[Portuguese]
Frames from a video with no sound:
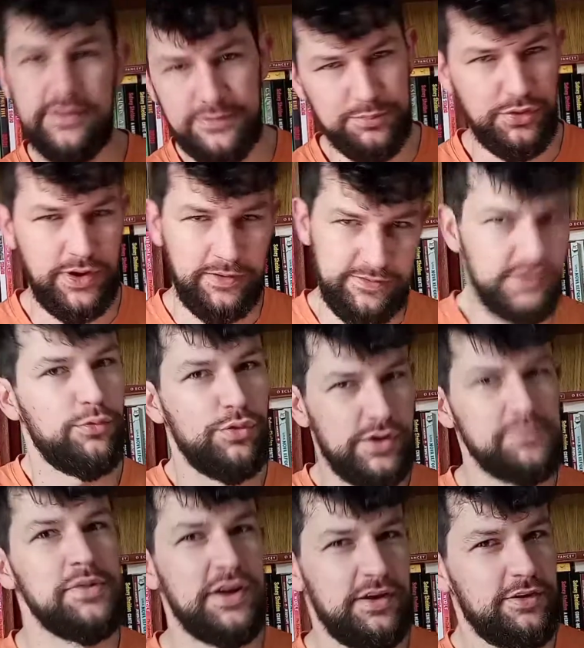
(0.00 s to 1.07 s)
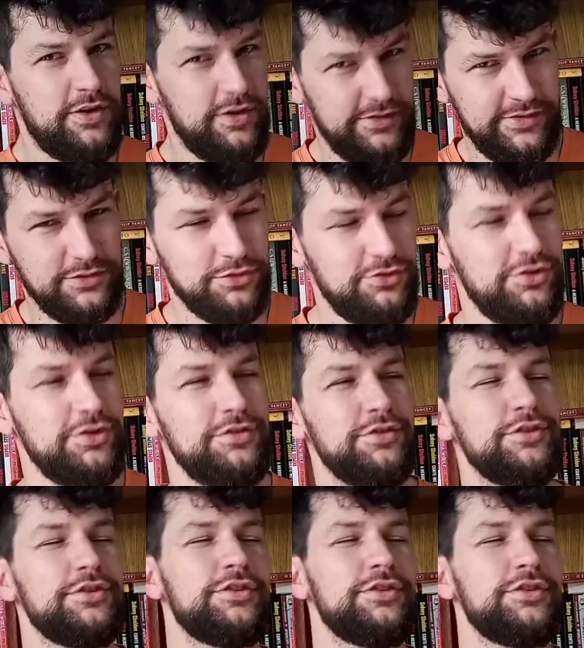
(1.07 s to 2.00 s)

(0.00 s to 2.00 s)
porque essa cura milagrosa do título,